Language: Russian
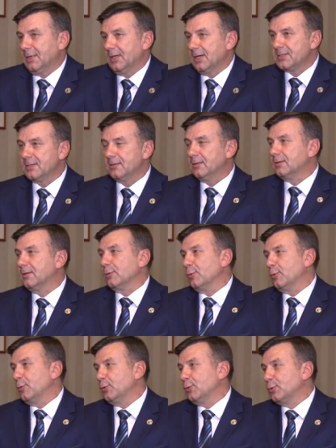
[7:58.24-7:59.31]
осилит
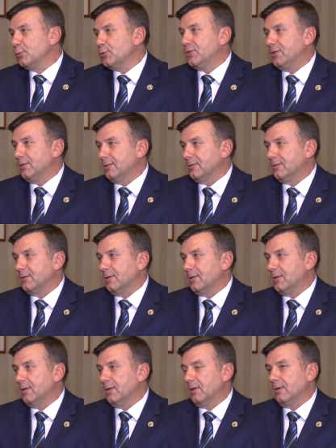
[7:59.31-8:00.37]
дорогу идущий,
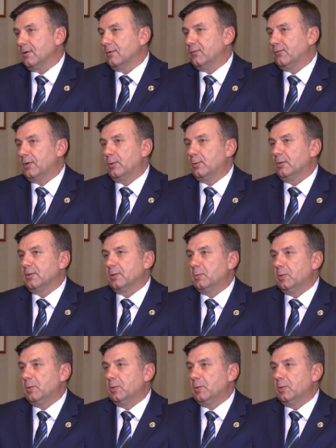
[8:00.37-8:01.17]
я в какой-то